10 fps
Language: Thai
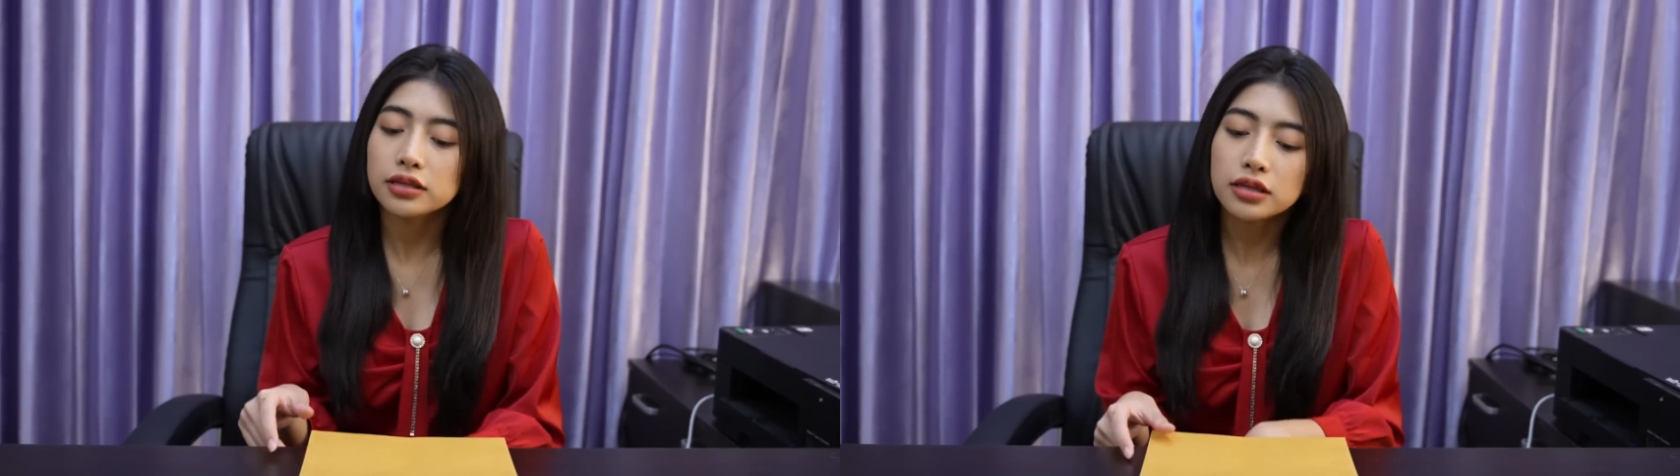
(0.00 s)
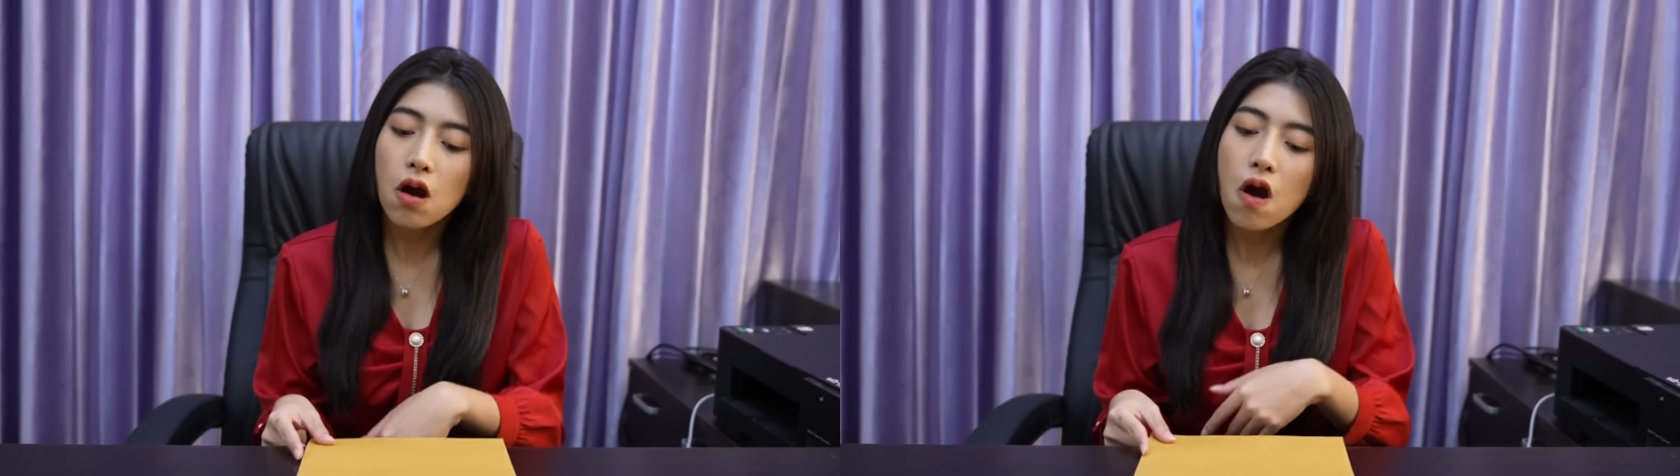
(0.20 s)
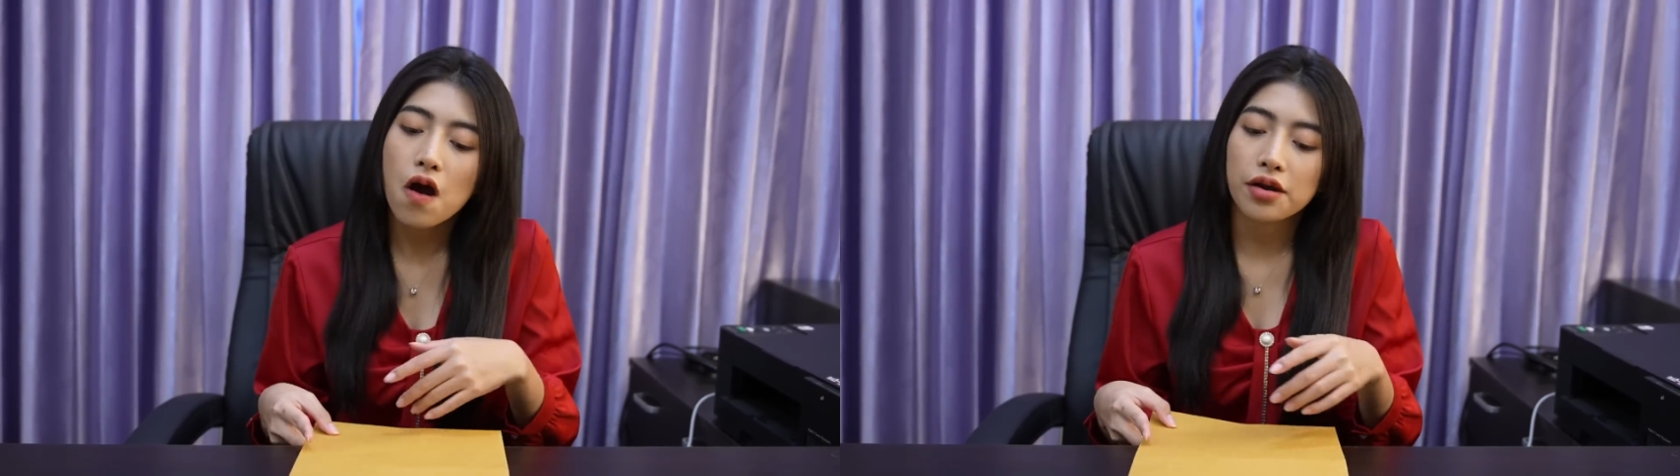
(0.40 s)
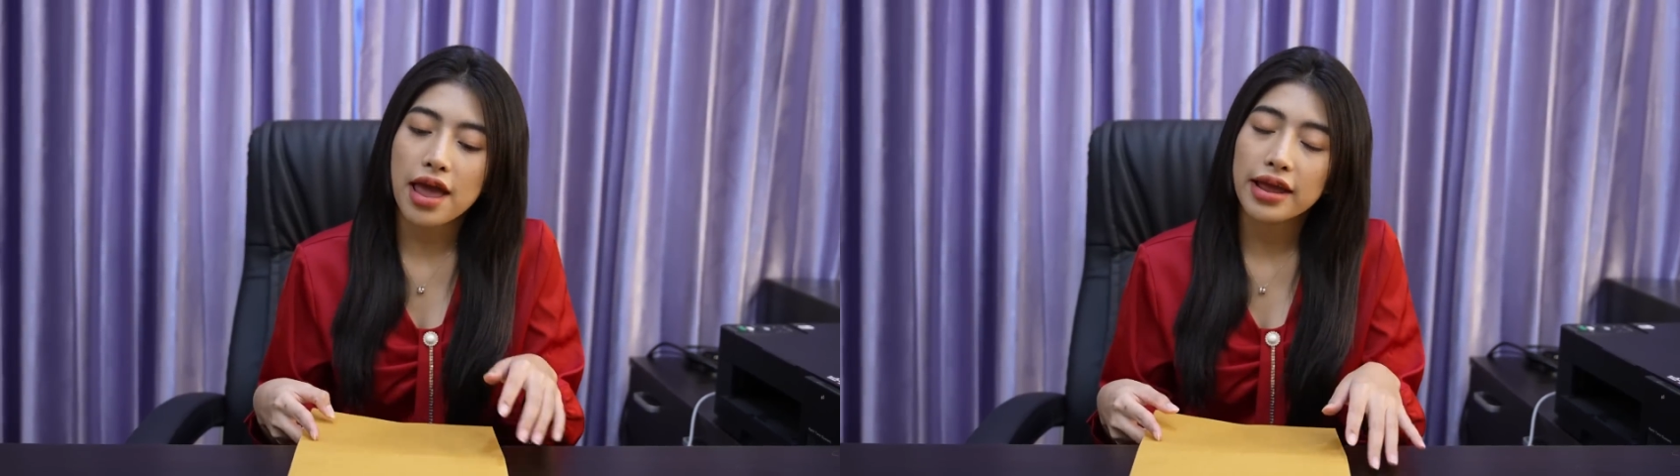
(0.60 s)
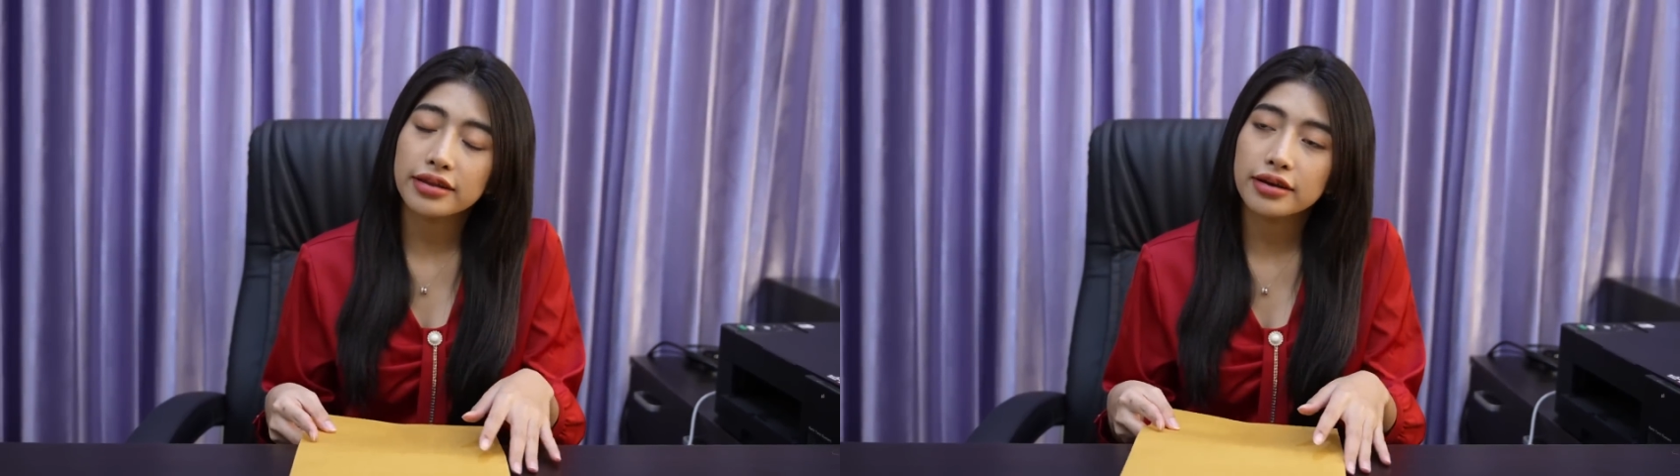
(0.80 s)
นจะขอแร
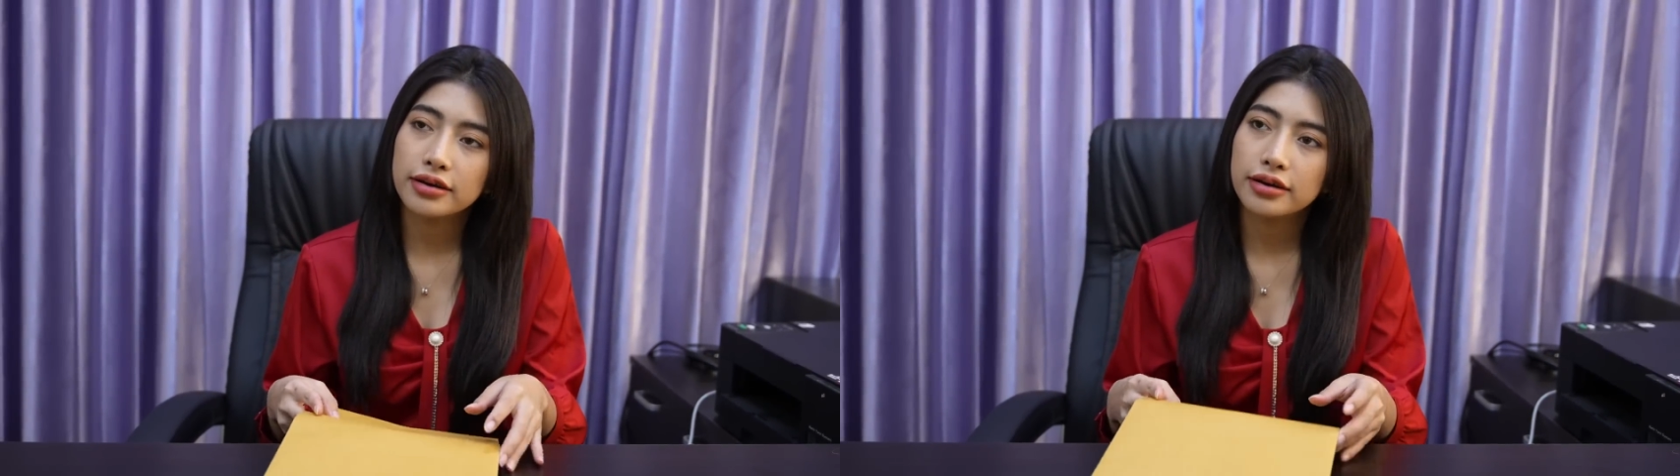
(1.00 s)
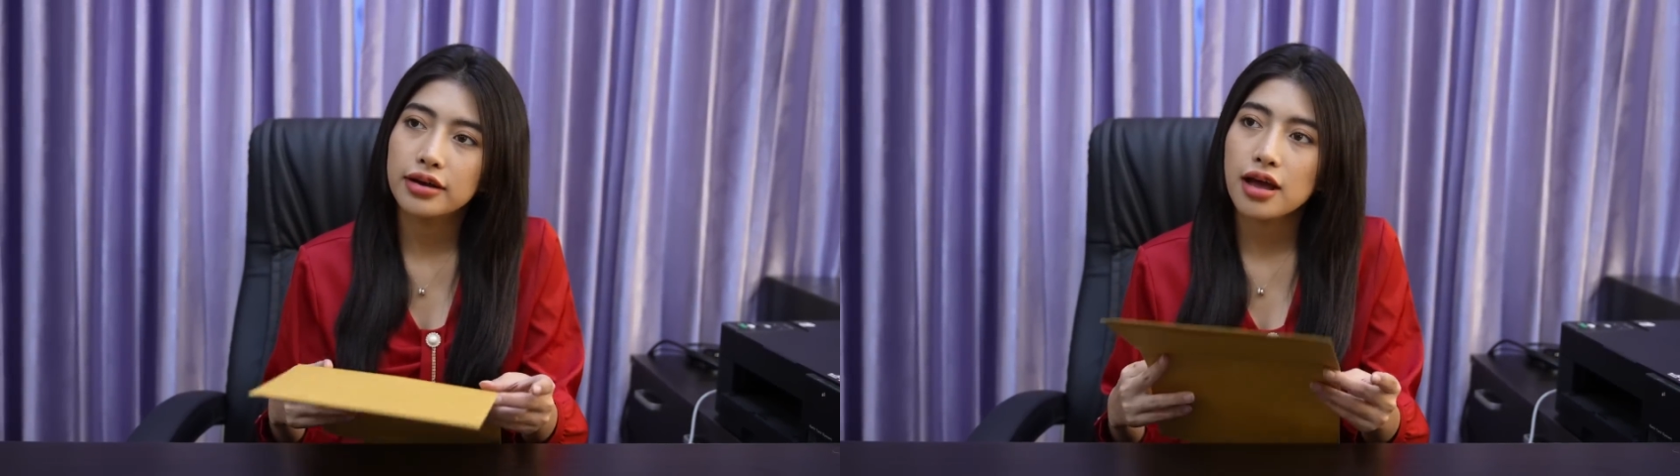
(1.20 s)
งเธอ